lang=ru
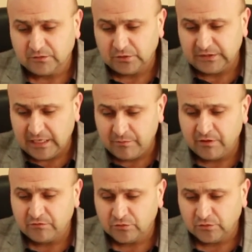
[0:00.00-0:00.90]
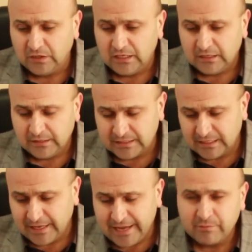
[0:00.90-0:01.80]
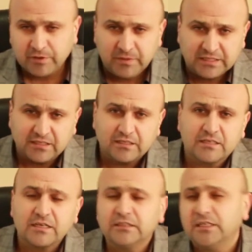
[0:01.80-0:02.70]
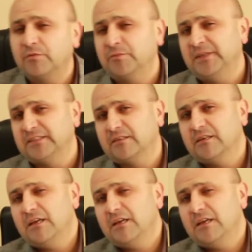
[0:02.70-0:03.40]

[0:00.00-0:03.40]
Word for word: то есть я имею в виду не за ноябрь месяц, а за октябрь месяц.